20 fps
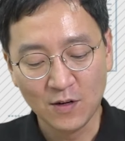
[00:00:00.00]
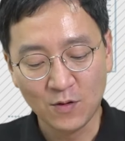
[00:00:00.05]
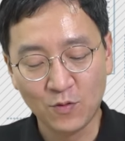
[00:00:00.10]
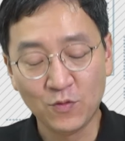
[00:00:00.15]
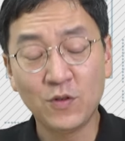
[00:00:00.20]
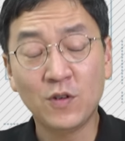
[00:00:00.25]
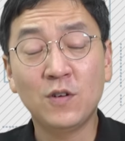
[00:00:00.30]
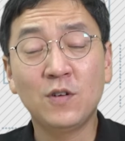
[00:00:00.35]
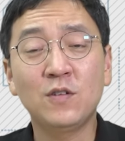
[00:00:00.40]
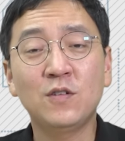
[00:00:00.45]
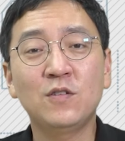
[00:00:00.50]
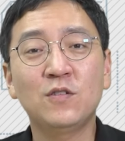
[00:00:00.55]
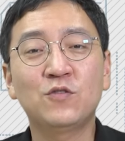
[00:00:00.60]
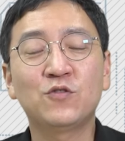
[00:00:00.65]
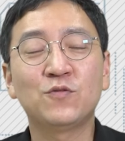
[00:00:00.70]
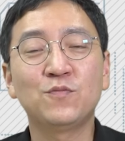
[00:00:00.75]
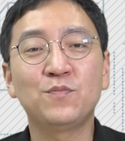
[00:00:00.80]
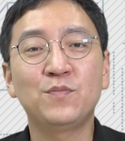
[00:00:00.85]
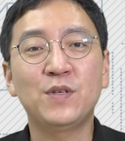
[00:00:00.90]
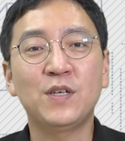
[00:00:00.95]
오늘
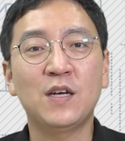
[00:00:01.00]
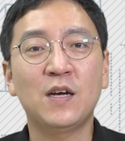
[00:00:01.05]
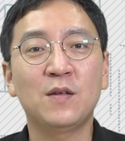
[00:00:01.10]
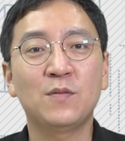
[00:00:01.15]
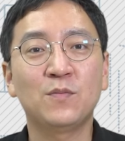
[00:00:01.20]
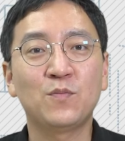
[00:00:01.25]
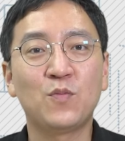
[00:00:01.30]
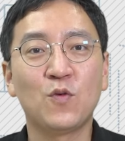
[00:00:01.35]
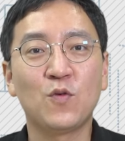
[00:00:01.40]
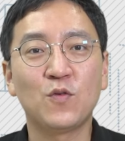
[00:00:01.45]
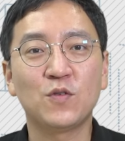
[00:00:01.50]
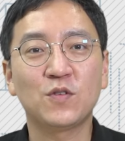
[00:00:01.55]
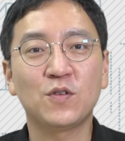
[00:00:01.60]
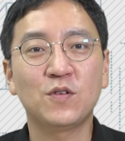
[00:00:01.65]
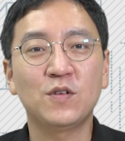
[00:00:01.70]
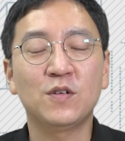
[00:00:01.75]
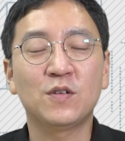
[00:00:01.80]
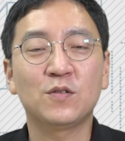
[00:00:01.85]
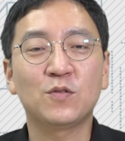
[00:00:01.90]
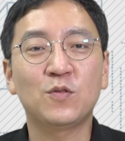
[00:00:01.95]
준비한
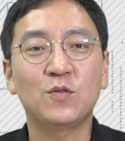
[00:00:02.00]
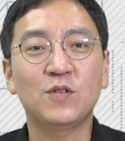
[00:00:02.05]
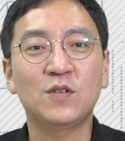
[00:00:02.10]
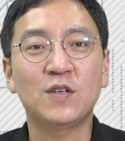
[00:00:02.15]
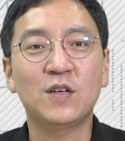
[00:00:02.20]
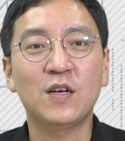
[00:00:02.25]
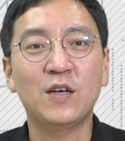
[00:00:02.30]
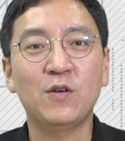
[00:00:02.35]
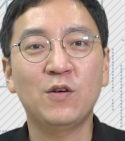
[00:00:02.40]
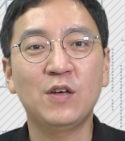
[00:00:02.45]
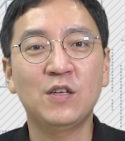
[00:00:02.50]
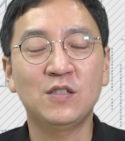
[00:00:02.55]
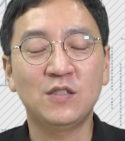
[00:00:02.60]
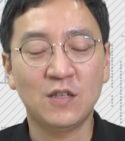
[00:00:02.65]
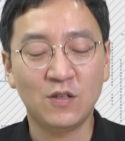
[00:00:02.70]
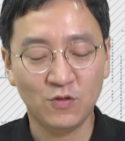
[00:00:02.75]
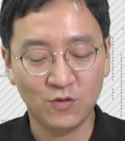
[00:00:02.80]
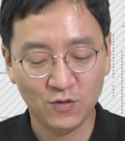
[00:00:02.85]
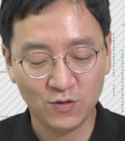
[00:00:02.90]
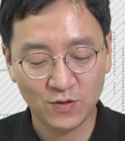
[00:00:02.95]
보고서는 코트라 해외
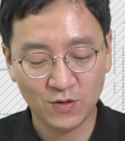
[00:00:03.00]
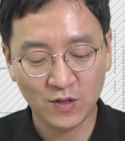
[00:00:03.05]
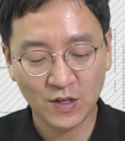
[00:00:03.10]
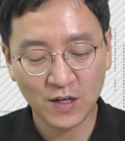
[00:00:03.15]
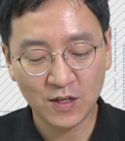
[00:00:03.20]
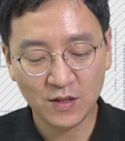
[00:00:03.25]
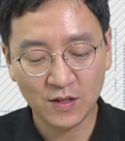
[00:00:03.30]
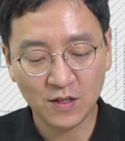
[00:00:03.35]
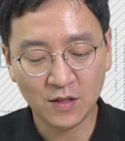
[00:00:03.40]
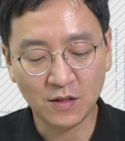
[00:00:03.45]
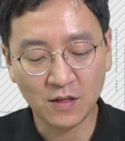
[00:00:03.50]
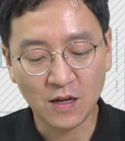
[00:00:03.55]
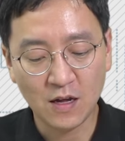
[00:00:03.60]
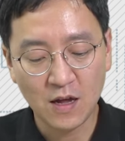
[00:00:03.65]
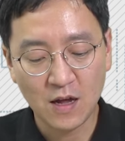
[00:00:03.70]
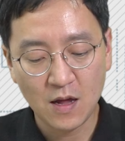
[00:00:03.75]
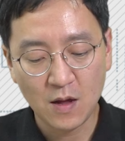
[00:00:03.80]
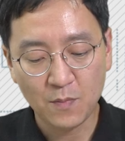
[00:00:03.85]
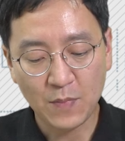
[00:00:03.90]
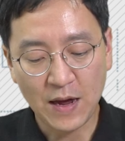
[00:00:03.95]
시장 뉴스에 있는
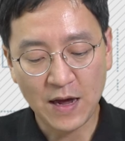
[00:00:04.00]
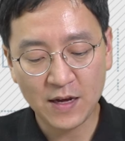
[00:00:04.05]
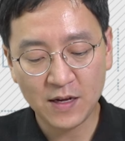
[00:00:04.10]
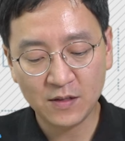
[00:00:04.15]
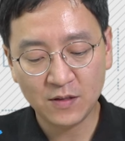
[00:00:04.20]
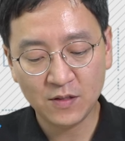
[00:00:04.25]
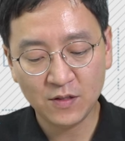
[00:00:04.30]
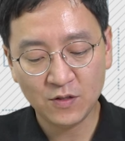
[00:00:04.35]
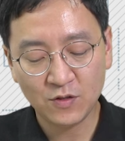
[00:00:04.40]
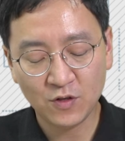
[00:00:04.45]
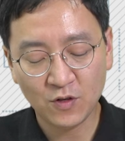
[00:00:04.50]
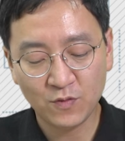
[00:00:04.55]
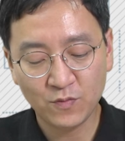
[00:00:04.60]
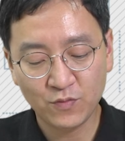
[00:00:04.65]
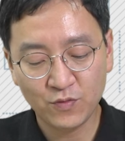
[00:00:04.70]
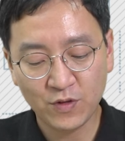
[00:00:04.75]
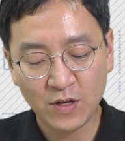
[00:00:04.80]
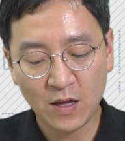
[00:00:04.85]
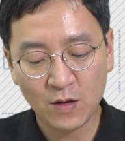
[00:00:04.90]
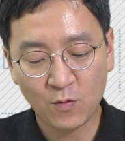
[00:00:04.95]
바이든
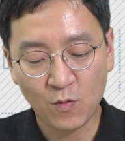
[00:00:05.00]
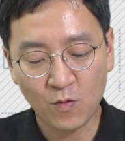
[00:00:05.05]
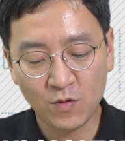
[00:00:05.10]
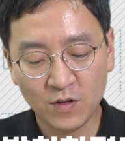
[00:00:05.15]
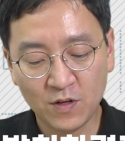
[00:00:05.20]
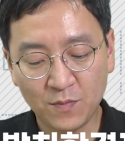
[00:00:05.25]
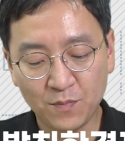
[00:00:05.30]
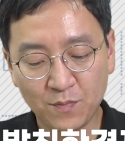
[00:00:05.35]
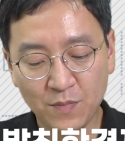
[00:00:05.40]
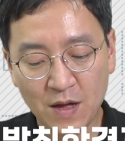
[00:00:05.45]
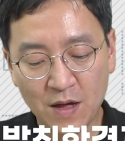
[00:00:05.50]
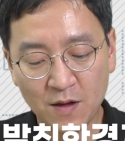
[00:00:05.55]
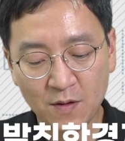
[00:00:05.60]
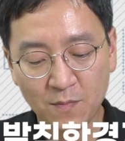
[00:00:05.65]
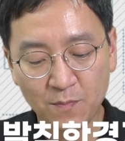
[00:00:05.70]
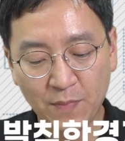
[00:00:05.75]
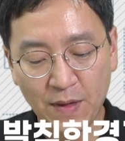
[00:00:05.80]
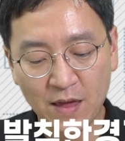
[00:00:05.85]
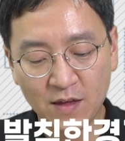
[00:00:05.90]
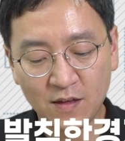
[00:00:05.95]
정부의
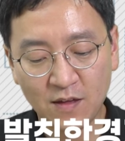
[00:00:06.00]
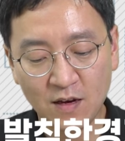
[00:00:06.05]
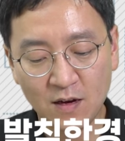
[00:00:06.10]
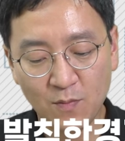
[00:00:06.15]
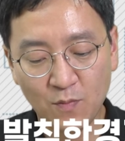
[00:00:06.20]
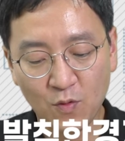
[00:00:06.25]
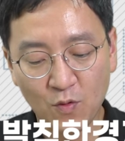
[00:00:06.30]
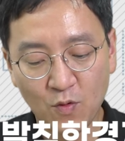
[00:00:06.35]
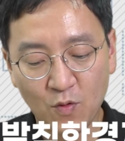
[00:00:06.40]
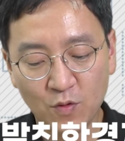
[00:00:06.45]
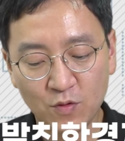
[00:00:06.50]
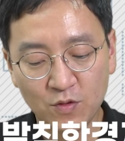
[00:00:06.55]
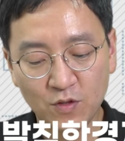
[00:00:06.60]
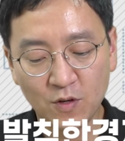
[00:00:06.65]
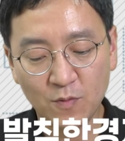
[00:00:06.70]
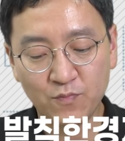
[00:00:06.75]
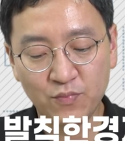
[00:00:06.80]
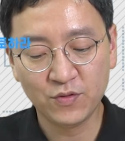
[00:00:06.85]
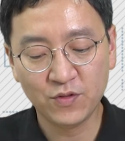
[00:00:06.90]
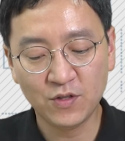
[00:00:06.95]
공급망 백 일
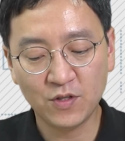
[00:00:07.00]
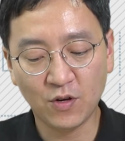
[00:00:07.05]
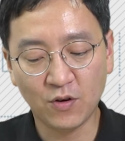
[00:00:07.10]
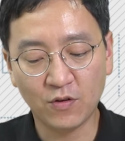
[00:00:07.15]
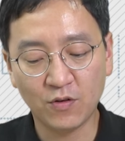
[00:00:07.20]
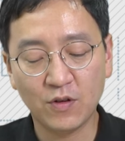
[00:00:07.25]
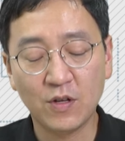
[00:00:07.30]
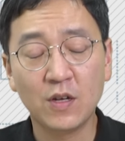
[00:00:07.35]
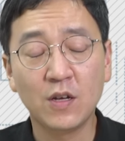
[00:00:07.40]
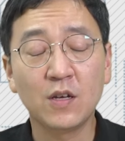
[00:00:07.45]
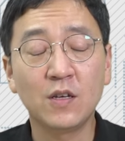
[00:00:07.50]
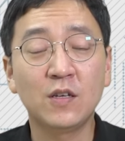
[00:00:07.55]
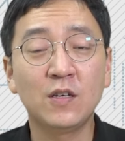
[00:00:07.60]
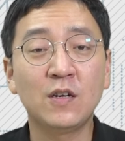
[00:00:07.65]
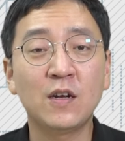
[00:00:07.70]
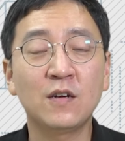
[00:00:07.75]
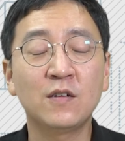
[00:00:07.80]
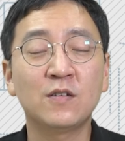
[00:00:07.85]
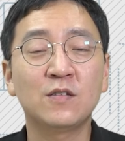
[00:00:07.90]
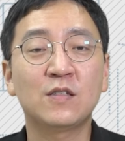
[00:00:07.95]
보고서 분석
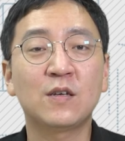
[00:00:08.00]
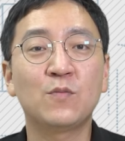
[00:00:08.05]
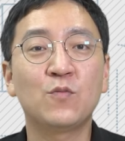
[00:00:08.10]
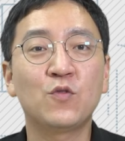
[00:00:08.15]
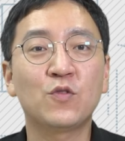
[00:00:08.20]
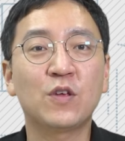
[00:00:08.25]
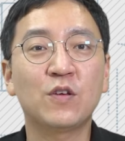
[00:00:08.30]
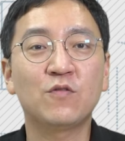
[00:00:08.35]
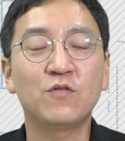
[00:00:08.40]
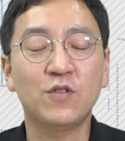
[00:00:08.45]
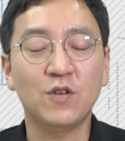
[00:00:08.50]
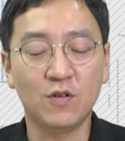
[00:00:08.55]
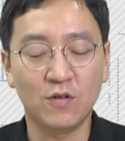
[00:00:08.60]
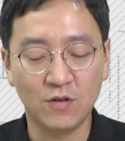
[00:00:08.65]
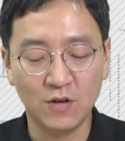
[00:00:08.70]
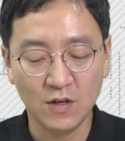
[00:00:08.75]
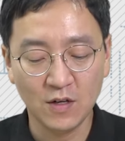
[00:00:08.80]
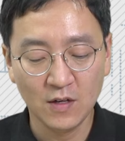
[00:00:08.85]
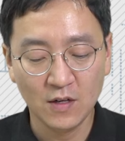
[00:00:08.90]
이라는 제목이고요.